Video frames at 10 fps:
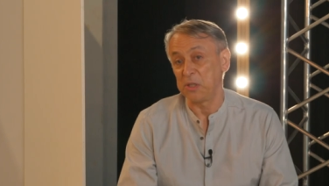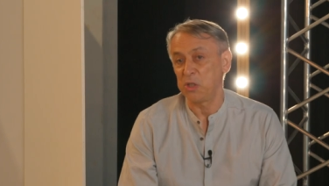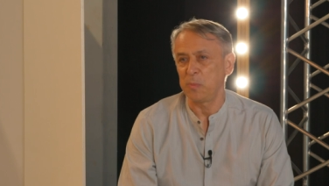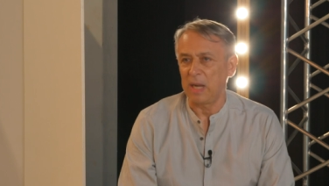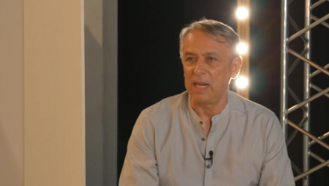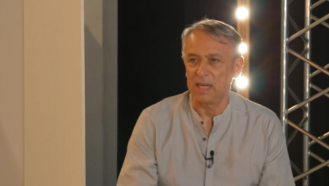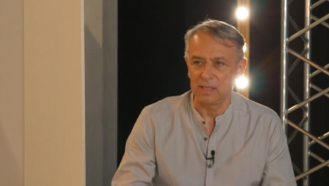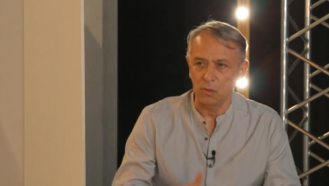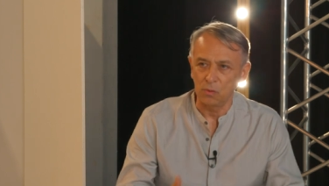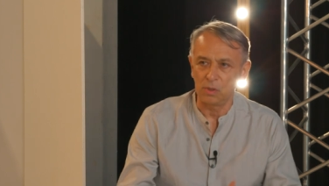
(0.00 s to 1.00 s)
principale, anche
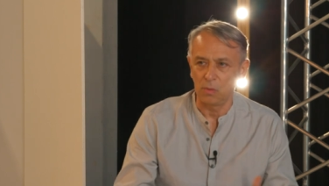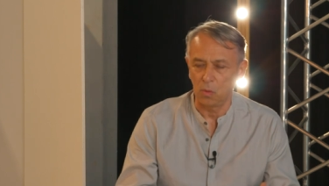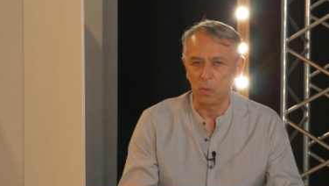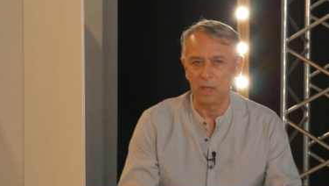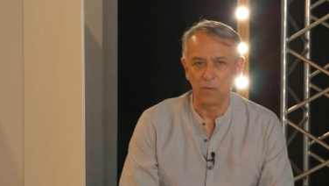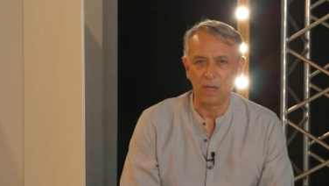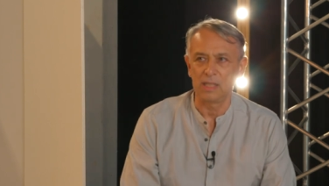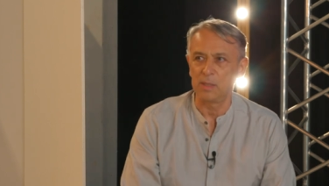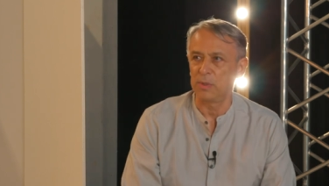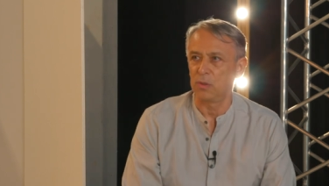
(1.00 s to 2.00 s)
se continuo comunque a
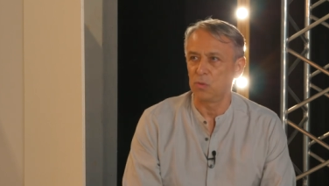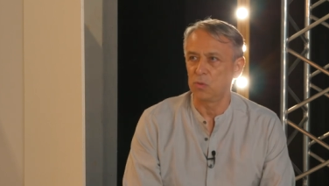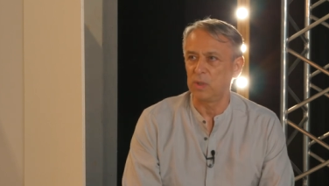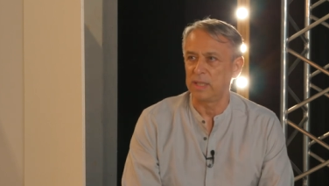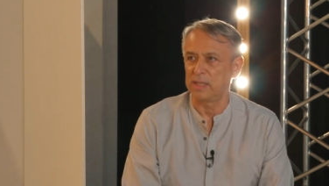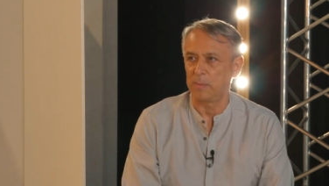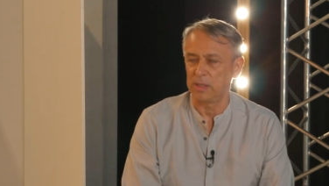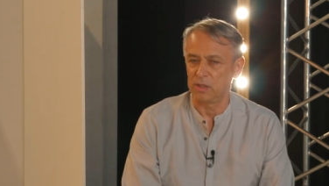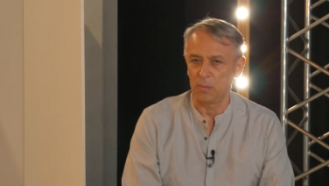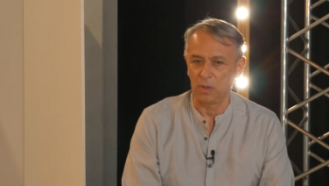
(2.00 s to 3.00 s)
lavorare sempre in consulenza, ma
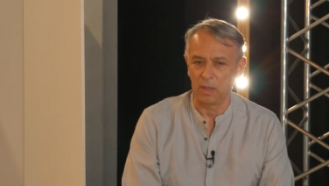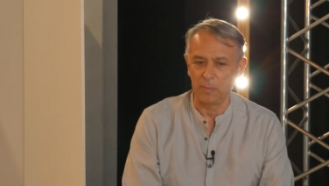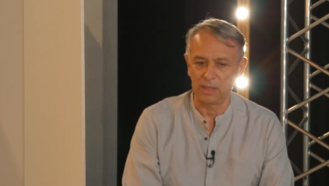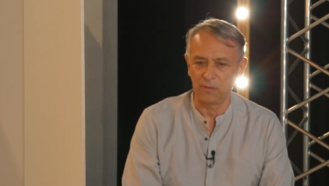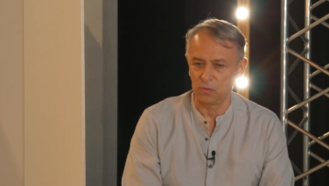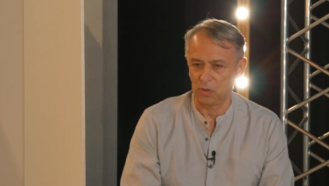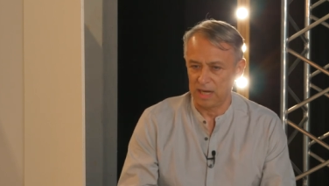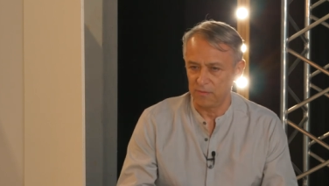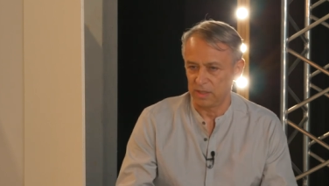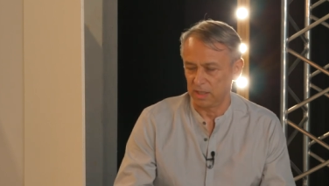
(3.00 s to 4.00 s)
diciamo che la parte
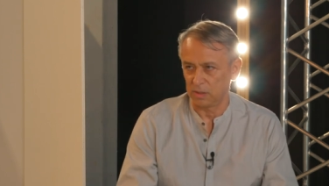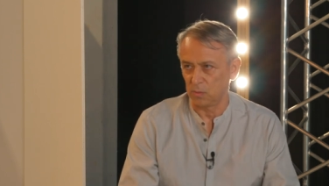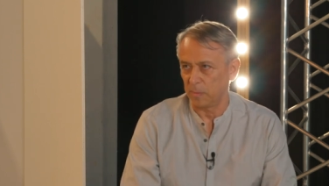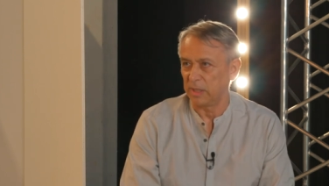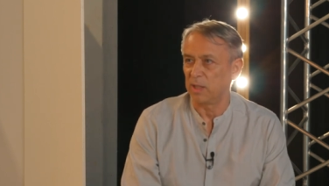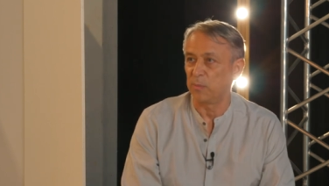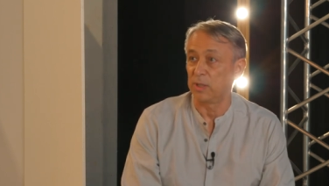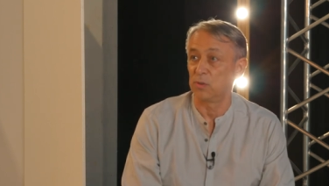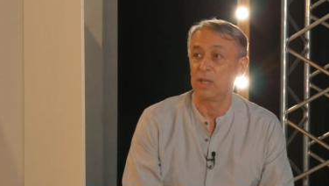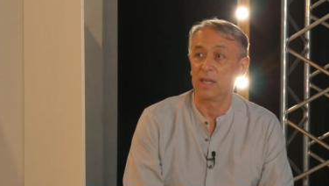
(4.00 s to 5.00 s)
fotografica sicuramente ha
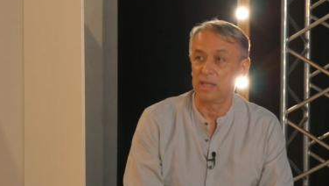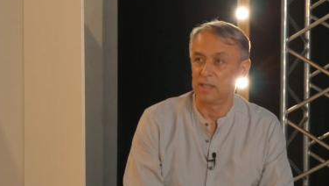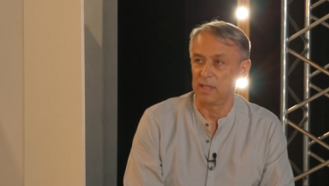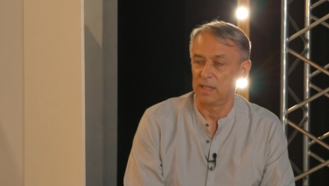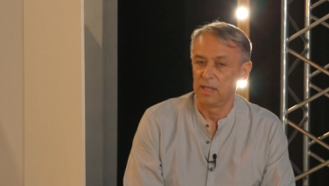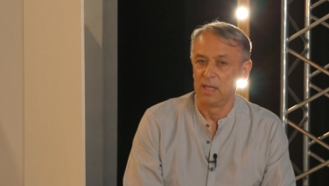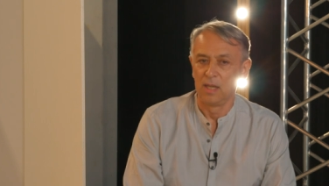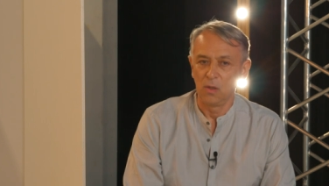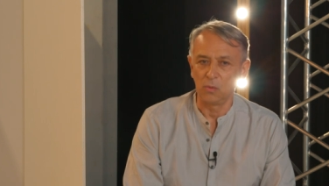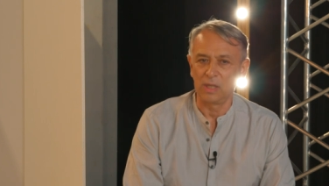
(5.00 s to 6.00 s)
preso grande,
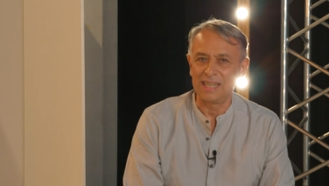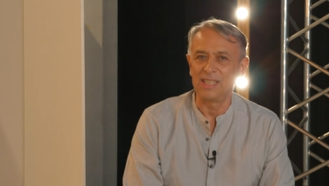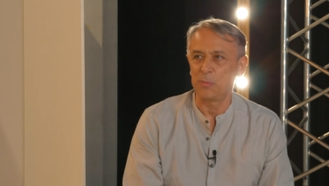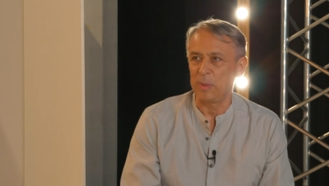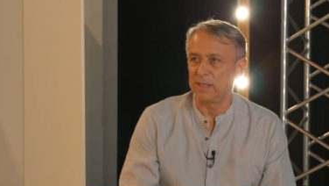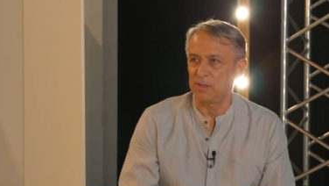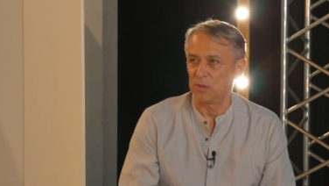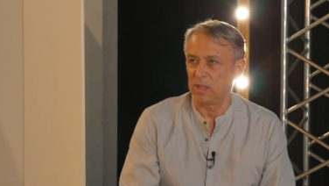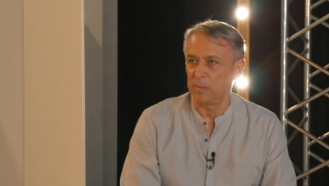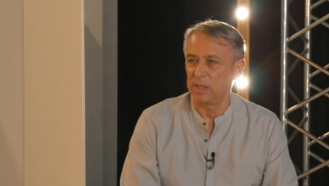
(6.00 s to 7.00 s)
un grande
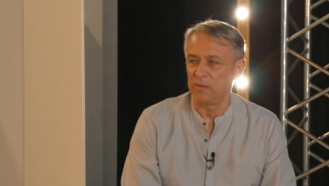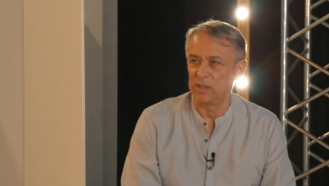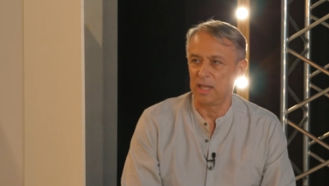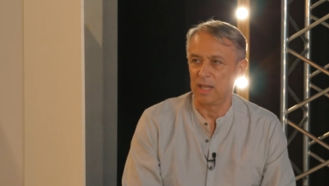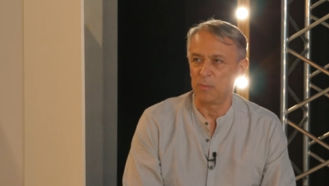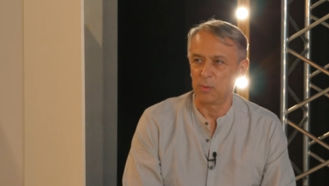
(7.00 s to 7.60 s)
spazio nella mia attività